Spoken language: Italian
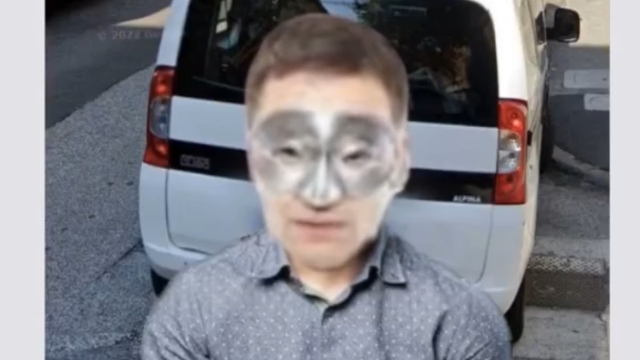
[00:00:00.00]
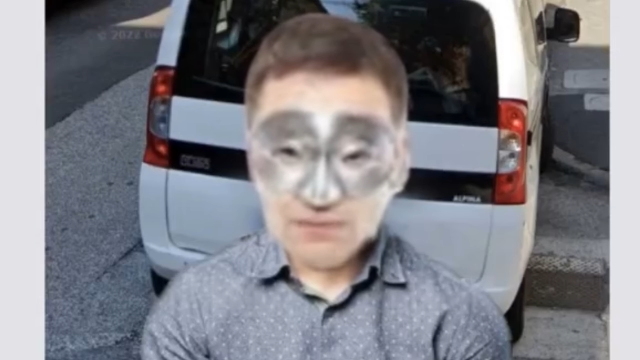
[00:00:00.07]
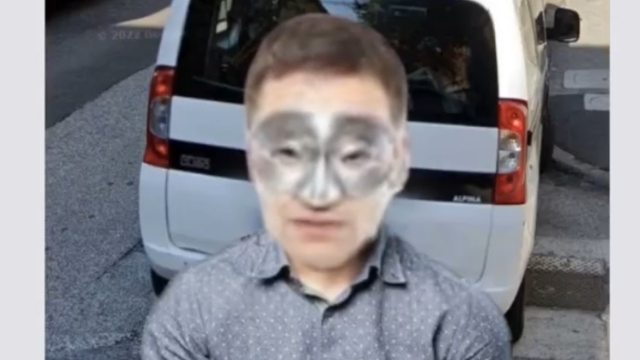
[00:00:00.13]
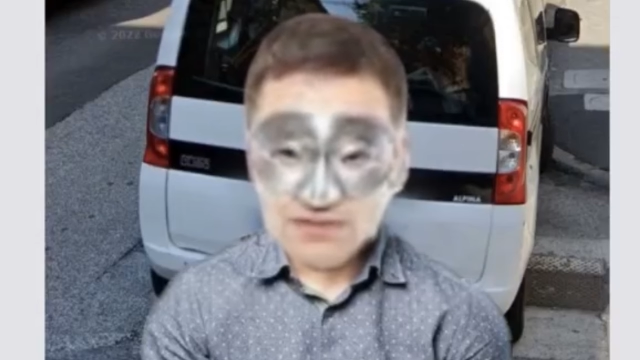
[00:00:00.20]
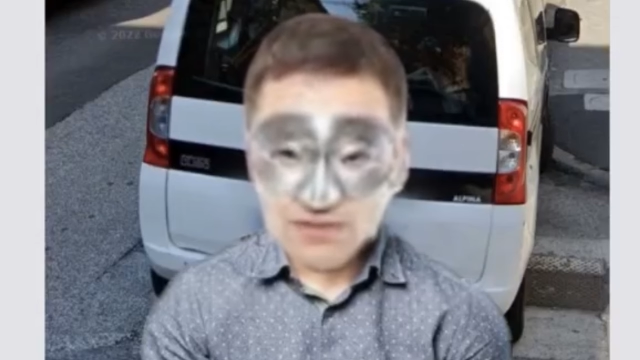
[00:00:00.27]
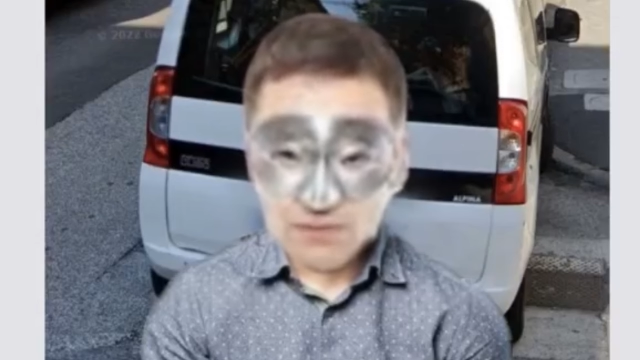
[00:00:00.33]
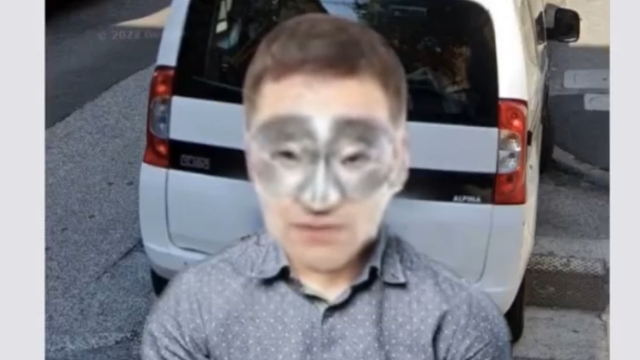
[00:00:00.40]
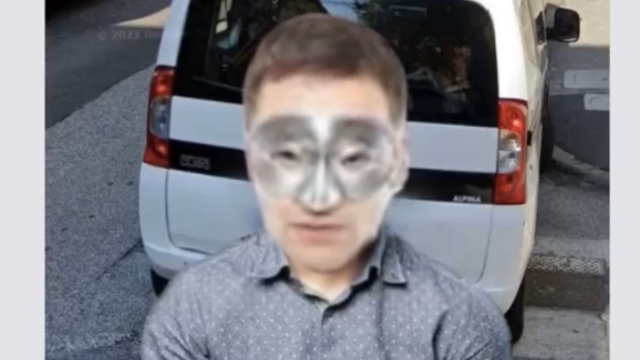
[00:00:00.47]

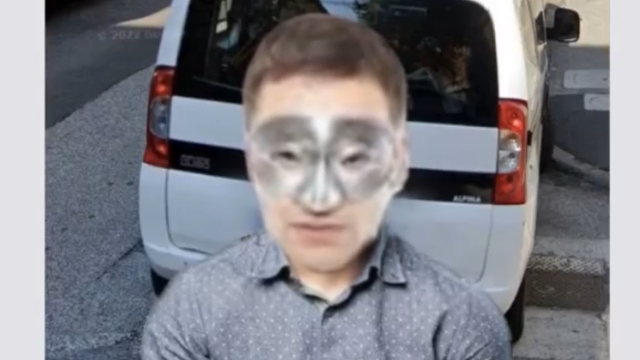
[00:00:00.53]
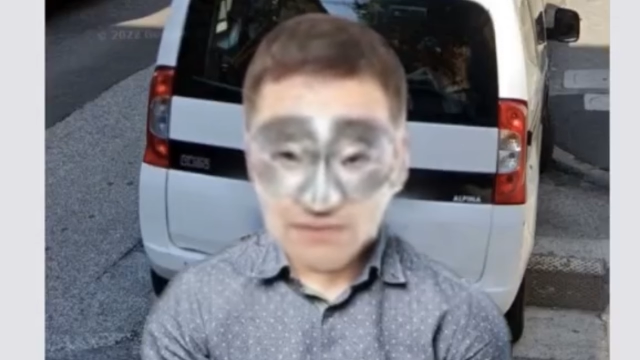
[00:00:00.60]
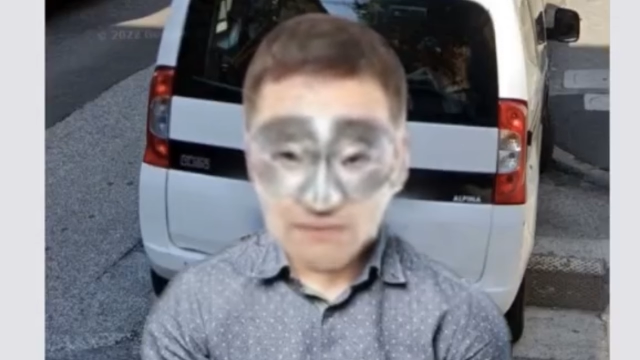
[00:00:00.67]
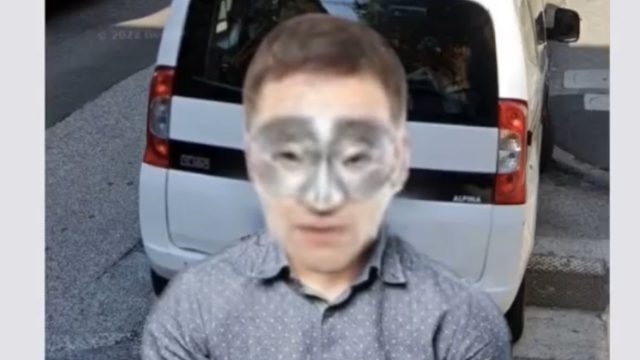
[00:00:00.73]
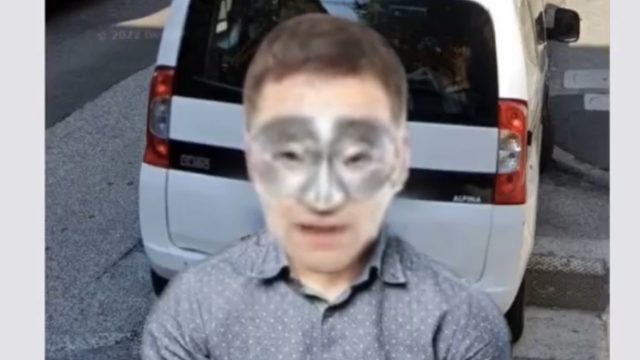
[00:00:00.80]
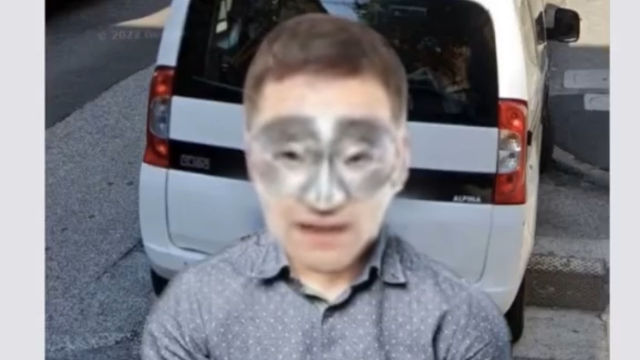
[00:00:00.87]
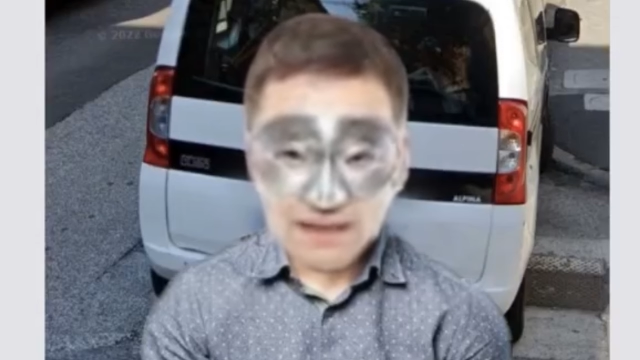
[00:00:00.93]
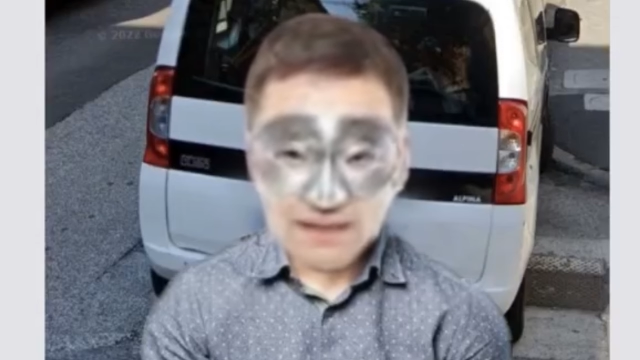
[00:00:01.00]
tariffario
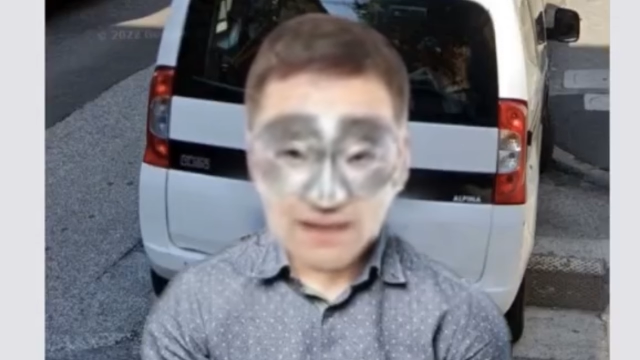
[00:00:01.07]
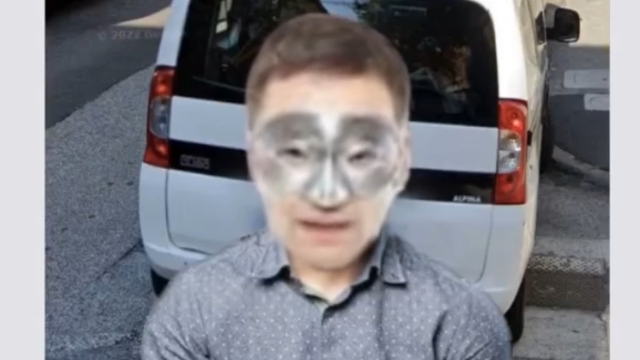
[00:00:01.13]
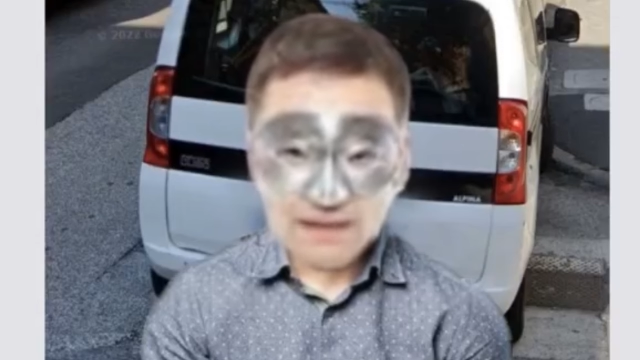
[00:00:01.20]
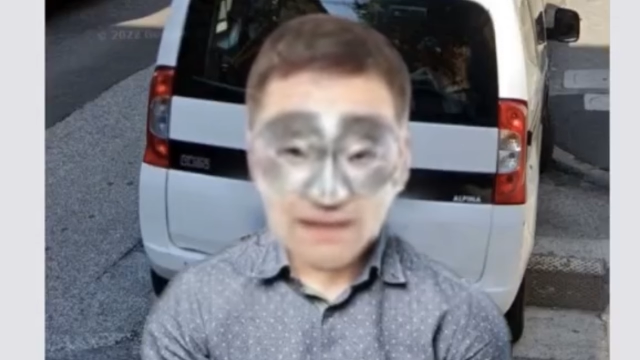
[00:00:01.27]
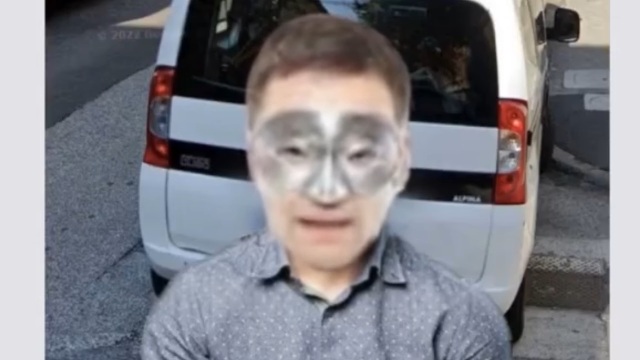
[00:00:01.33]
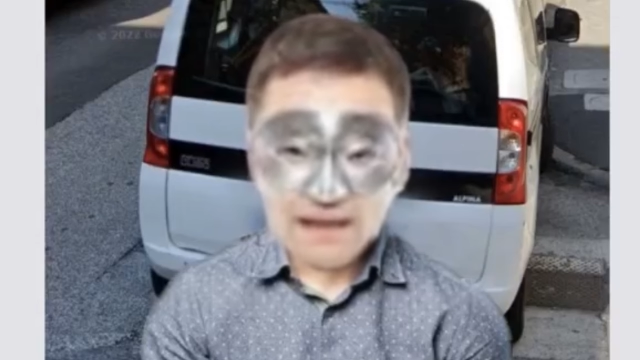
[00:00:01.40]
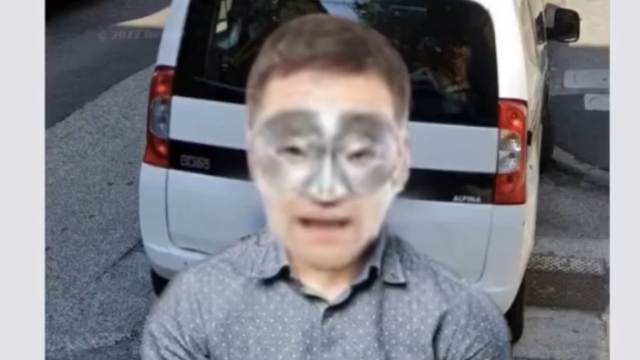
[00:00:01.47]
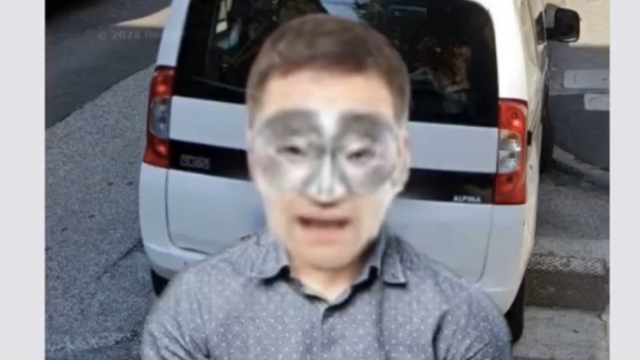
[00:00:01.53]

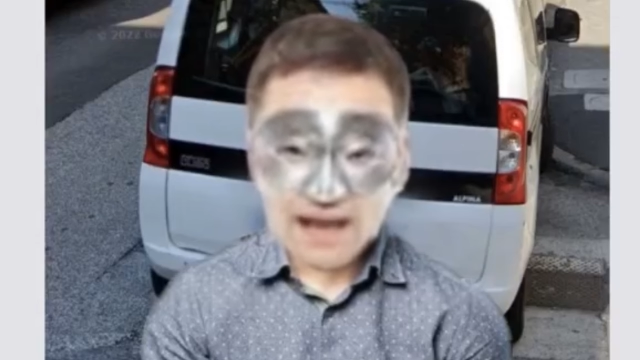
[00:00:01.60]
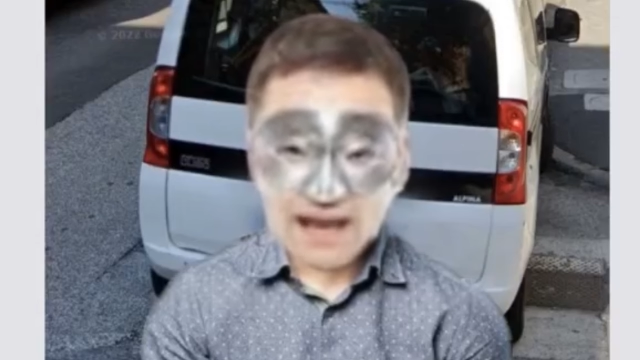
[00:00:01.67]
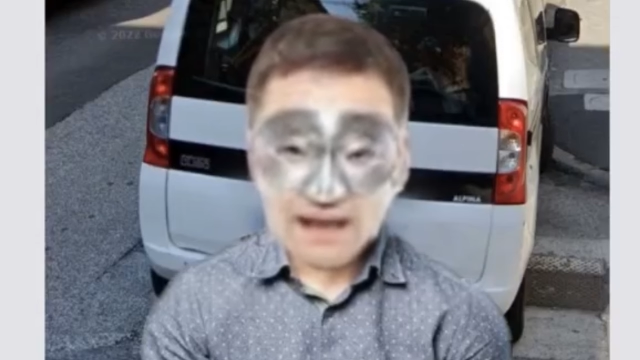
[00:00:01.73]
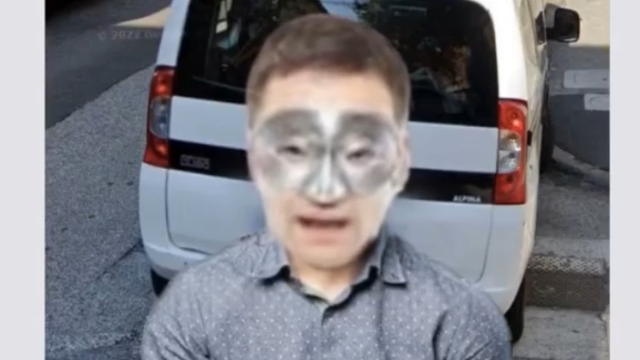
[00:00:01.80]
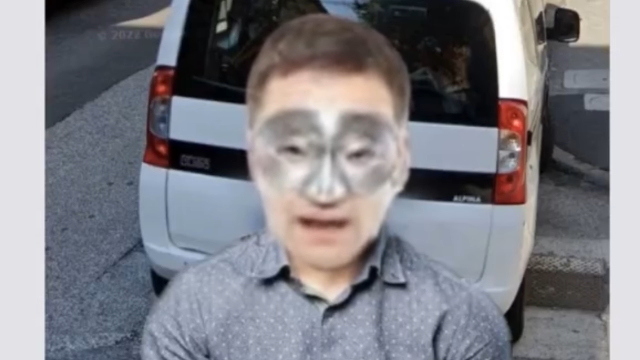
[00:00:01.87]
sottoscritto.